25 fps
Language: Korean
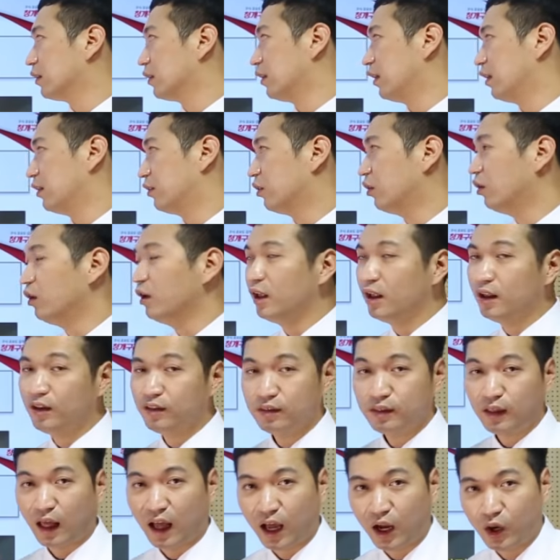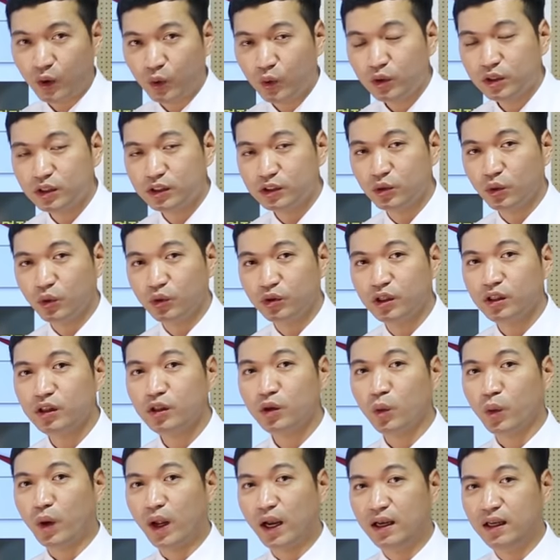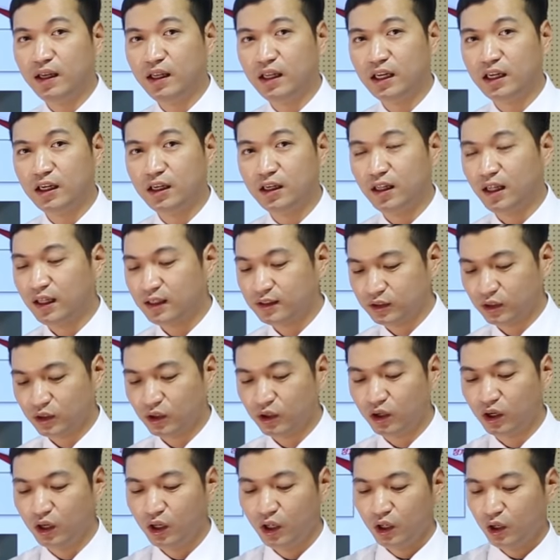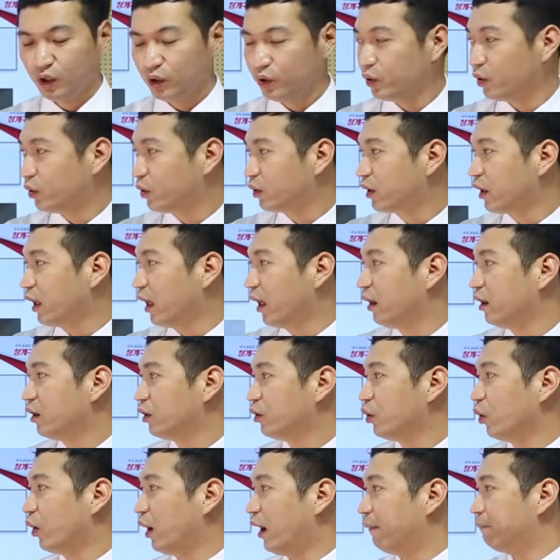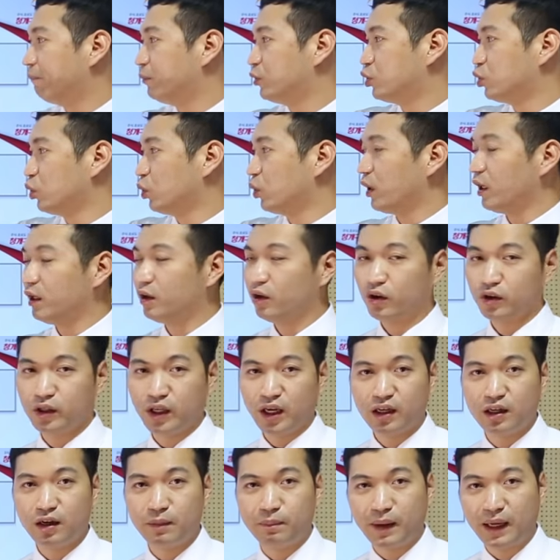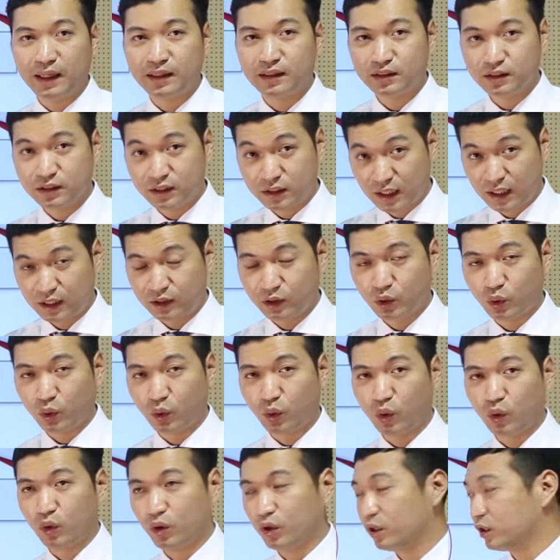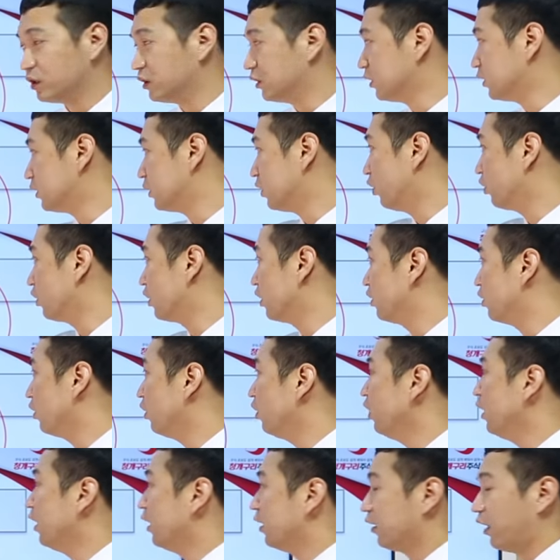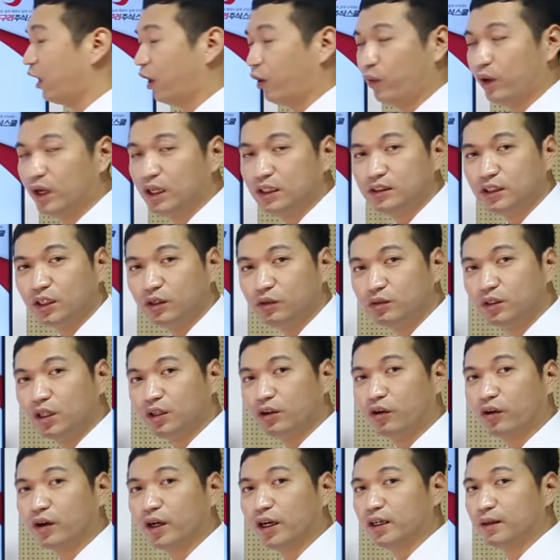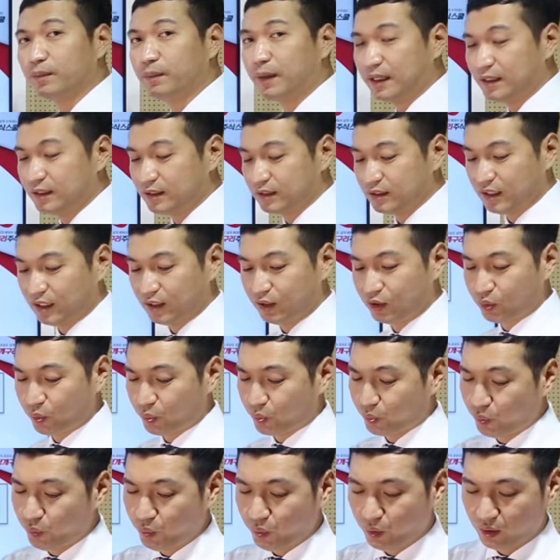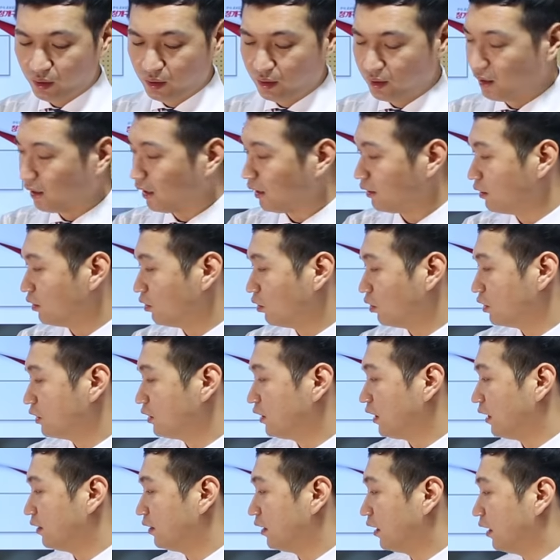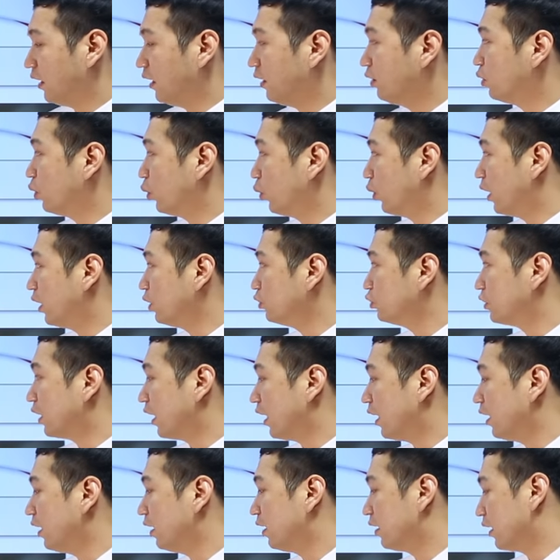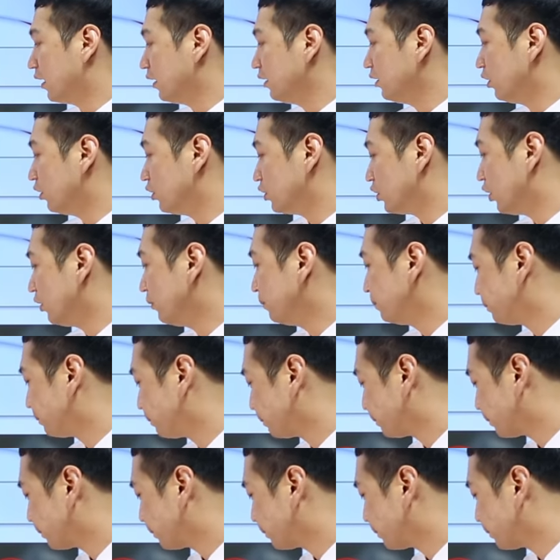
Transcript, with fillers: 그래서 따로 그 돈은 관리를 해서 이렇게 요 앞쪽에 영향을 받지 않도록 즉 여기서 계획을 세울 때 영향을 받지 않도록 하는 것이 하나의 노하우다라는 거죠.